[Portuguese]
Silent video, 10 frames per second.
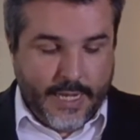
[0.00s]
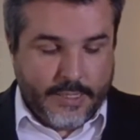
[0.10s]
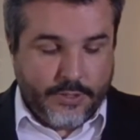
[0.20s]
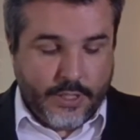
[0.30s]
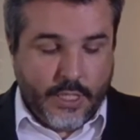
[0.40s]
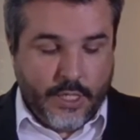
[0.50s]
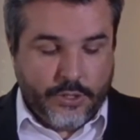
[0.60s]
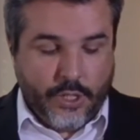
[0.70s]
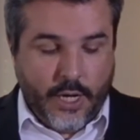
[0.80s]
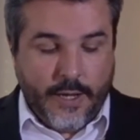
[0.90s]
Ela diz o
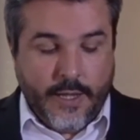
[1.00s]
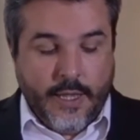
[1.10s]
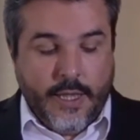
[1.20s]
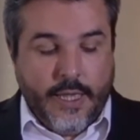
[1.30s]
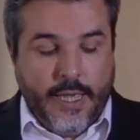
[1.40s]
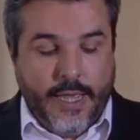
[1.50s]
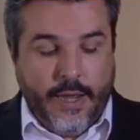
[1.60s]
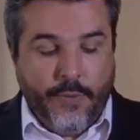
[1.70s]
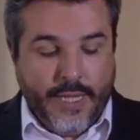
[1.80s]
seguinte, ó, é,